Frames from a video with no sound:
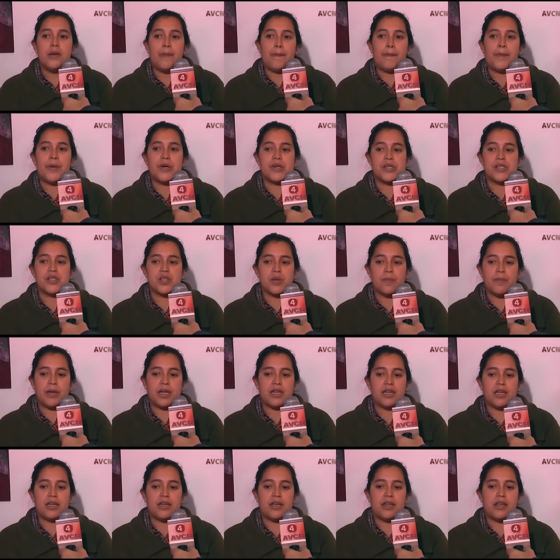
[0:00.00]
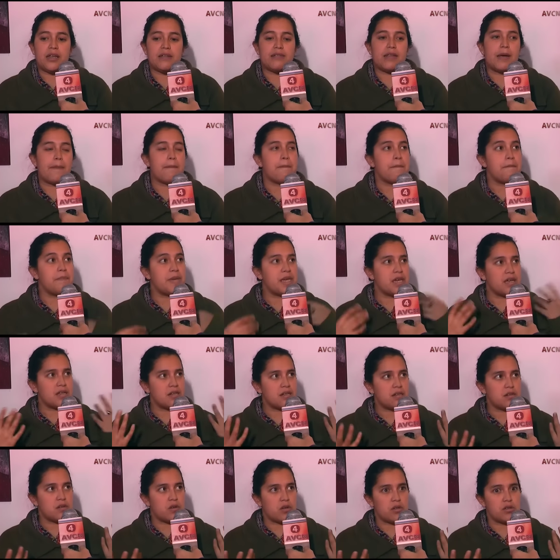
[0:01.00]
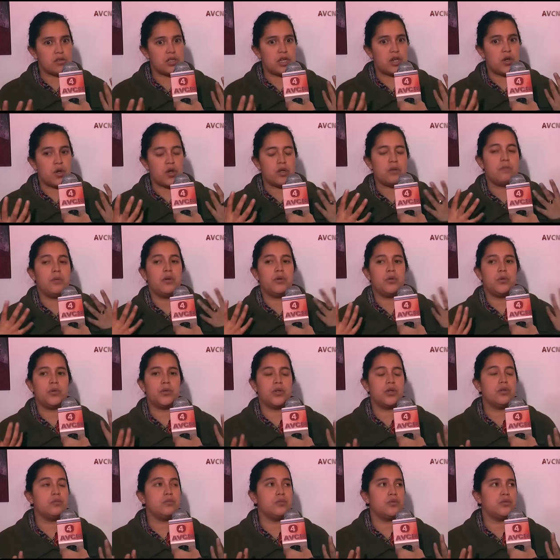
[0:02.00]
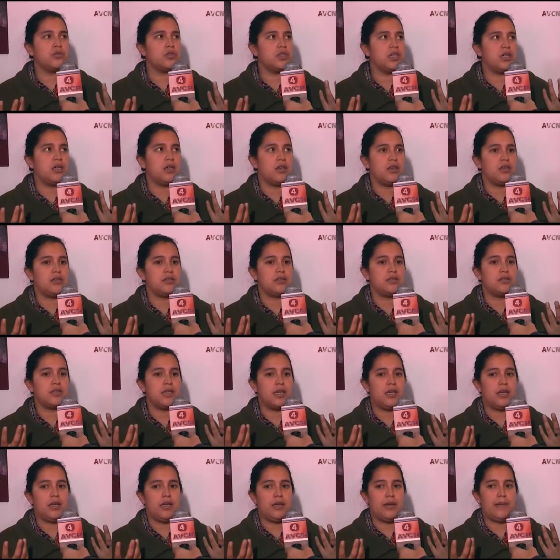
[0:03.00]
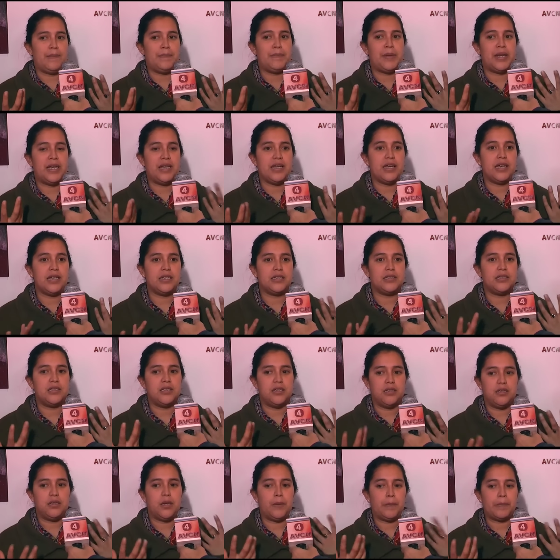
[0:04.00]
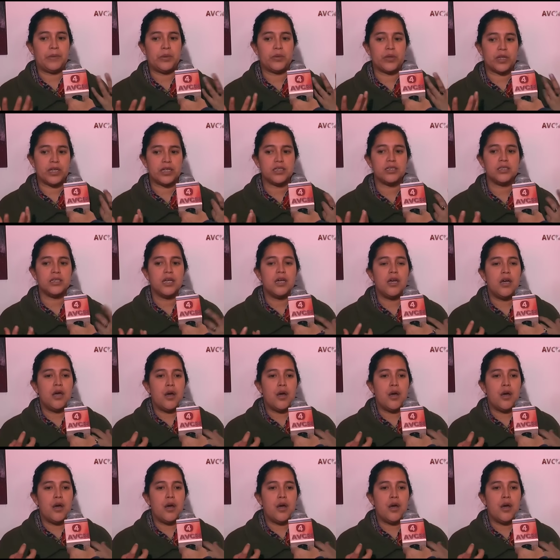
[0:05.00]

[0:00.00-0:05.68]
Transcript: por eso, más que nada, también se nos involucró en muchas eh, peleas y disputas,